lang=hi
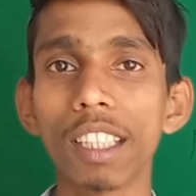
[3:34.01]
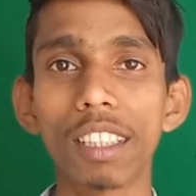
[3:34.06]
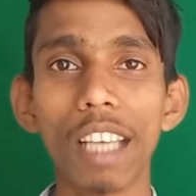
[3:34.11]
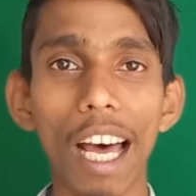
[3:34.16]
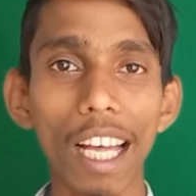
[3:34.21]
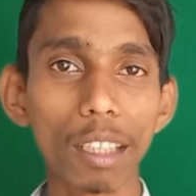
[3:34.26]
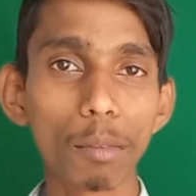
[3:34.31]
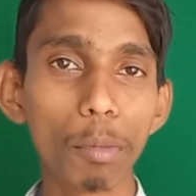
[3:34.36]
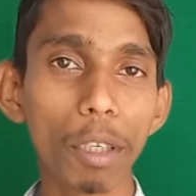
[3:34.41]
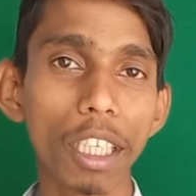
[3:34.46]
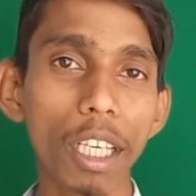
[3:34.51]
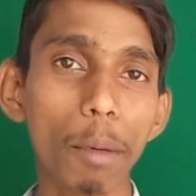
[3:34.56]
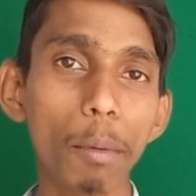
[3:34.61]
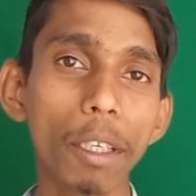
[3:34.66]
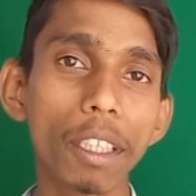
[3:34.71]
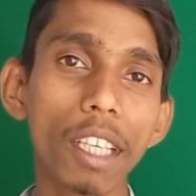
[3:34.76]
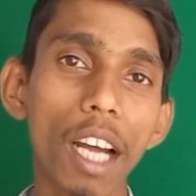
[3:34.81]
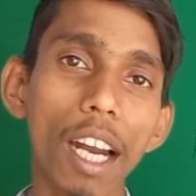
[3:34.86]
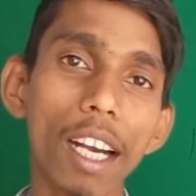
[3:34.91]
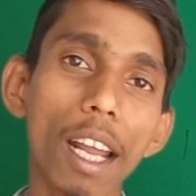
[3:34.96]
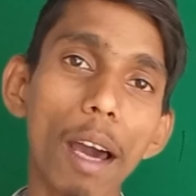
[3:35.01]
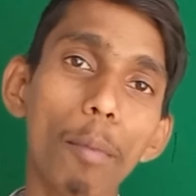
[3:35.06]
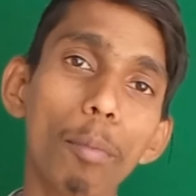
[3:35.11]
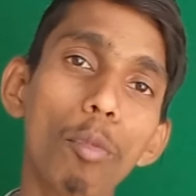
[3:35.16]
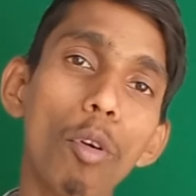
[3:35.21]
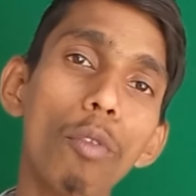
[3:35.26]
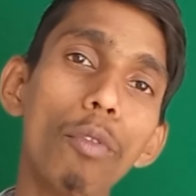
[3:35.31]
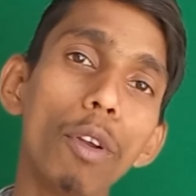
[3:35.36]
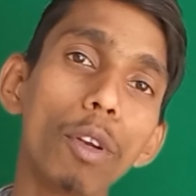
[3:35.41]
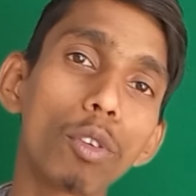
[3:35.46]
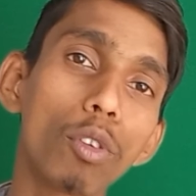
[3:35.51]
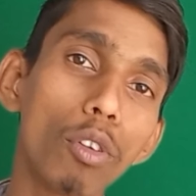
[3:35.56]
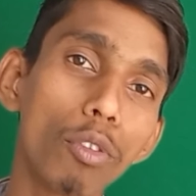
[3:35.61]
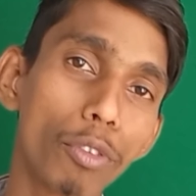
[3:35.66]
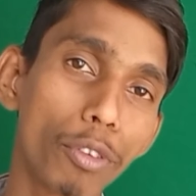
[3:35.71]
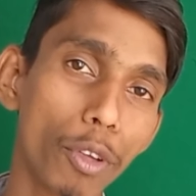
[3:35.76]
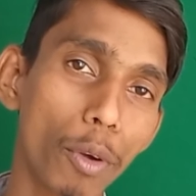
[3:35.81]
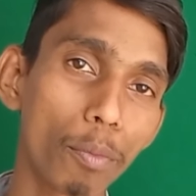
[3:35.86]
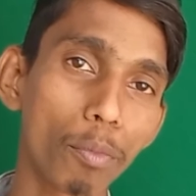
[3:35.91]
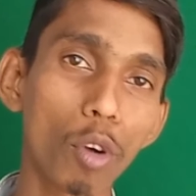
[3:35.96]
साथ में डेबिट कार्ड आपको बिल्कुल
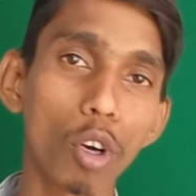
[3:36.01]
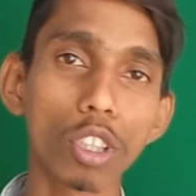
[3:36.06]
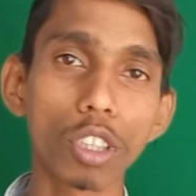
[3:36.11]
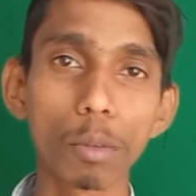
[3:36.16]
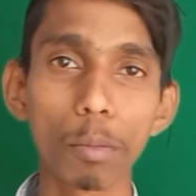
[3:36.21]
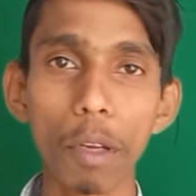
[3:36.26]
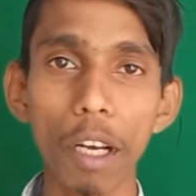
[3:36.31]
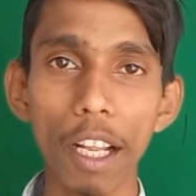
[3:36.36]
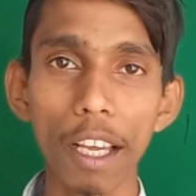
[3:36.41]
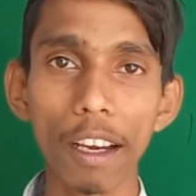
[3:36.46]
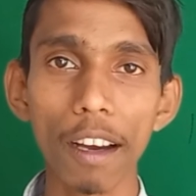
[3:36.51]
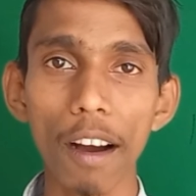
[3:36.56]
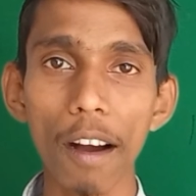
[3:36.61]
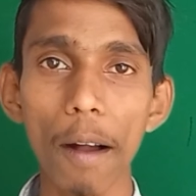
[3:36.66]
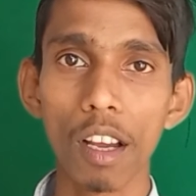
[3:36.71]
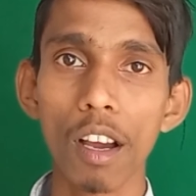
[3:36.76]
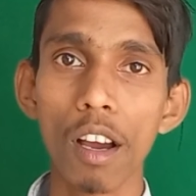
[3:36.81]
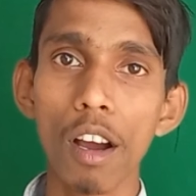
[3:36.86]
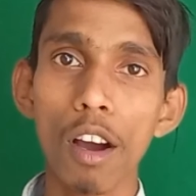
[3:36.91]
फ्री ऑफ कॉस्ट मिलेगा